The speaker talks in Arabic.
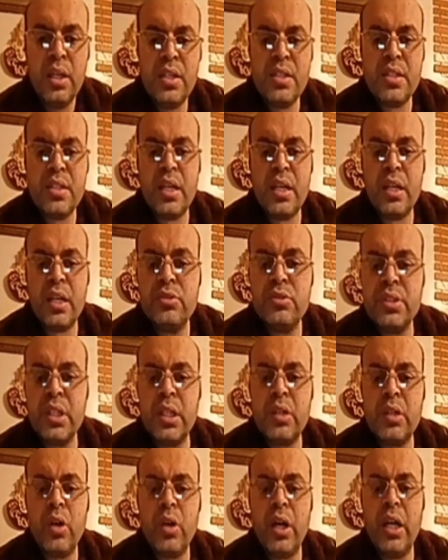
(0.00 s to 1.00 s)
إذا
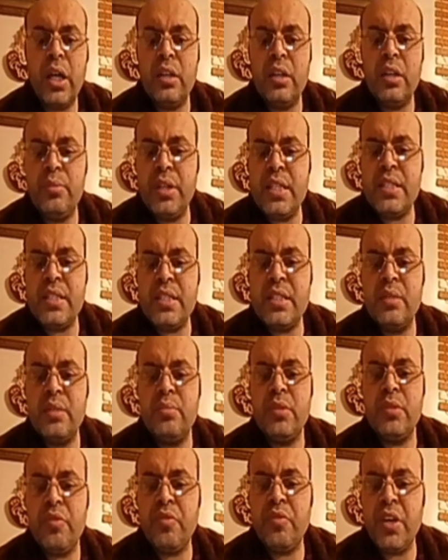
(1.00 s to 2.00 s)
كنت تعاني من
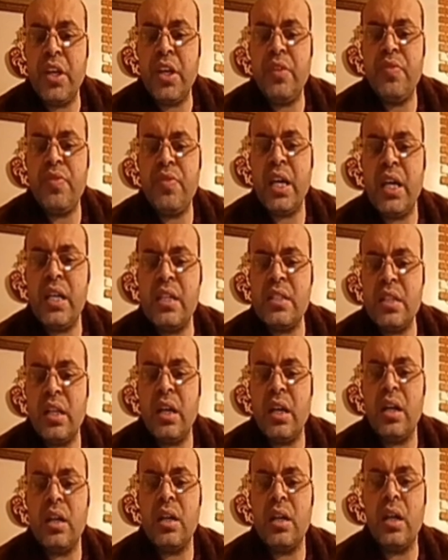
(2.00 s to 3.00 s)
السمنة فإن
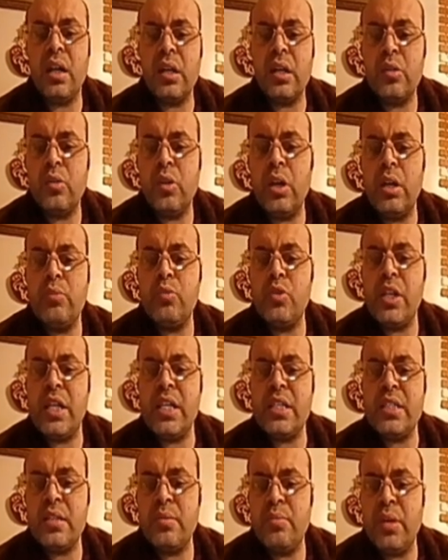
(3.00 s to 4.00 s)
هذا العقار هو
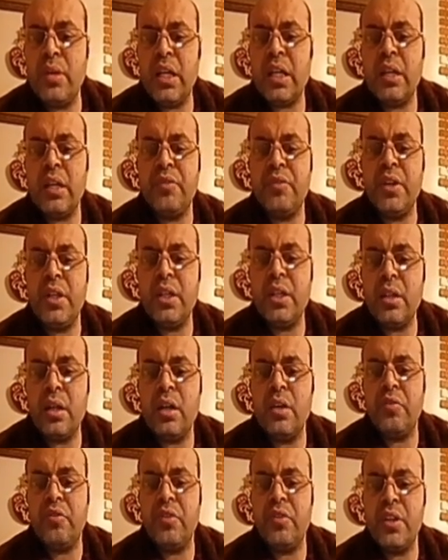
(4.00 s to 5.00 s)
المناسب لك في
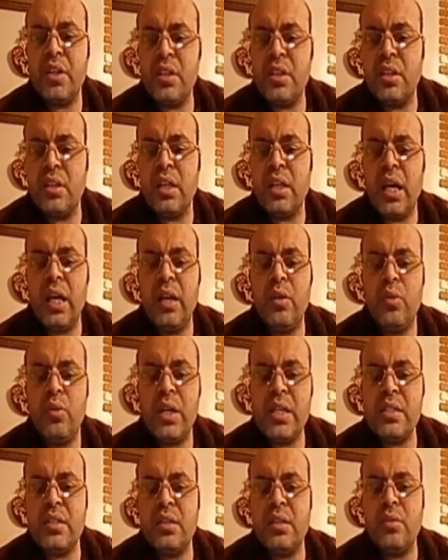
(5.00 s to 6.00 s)
تخفيض
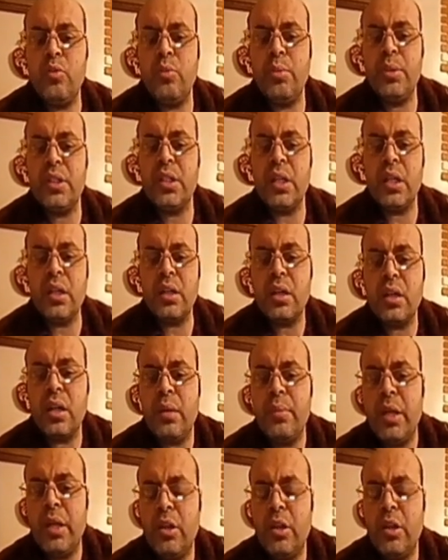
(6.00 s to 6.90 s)
الوزن بطريقة